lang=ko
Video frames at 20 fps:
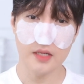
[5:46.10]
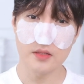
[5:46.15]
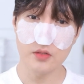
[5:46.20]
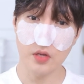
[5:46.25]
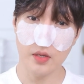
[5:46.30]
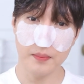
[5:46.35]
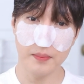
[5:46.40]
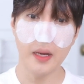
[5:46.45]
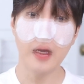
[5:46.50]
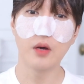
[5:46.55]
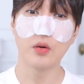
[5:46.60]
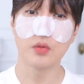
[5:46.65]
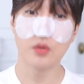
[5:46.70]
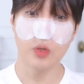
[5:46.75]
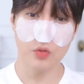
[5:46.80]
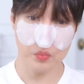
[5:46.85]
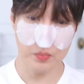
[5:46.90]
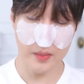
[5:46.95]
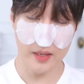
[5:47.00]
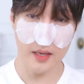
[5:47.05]
저희
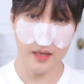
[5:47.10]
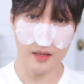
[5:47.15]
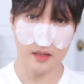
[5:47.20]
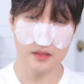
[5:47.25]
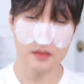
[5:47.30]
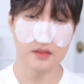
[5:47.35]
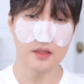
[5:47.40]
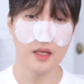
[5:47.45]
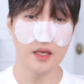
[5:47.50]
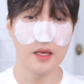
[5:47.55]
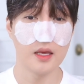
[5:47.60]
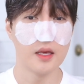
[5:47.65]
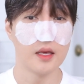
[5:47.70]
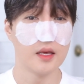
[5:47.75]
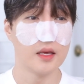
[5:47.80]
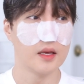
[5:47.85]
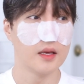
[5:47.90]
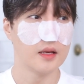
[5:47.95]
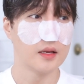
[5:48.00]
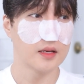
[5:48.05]
파우더룸에 근데
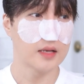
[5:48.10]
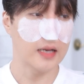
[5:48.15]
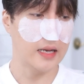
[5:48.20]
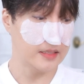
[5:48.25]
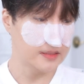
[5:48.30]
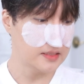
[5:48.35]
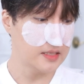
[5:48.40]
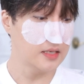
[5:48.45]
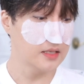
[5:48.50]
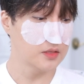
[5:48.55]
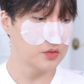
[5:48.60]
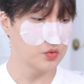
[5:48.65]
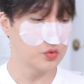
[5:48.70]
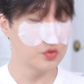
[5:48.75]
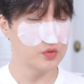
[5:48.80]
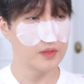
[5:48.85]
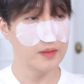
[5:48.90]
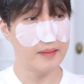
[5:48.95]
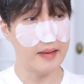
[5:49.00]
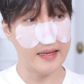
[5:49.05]
가장
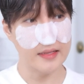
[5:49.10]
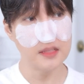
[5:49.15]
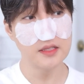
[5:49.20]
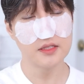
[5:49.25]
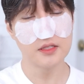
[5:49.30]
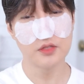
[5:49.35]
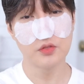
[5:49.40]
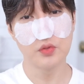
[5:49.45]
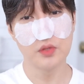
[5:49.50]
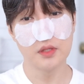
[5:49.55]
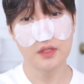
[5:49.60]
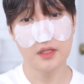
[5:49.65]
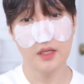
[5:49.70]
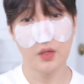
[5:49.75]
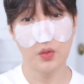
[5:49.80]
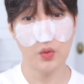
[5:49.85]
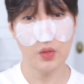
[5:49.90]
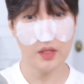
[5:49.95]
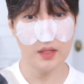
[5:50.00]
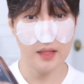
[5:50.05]
요즘에 많이 쓰고 있는 게
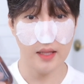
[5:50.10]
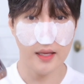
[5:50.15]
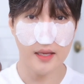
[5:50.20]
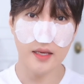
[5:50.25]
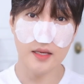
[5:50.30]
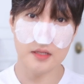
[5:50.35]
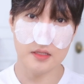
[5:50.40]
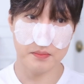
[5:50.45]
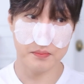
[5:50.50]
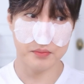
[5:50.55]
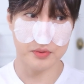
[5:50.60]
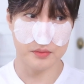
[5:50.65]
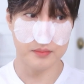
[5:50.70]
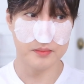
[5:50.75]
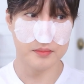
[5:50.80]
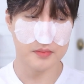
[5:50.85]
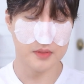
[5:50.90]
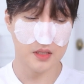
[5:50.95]
이렇게 4개 제품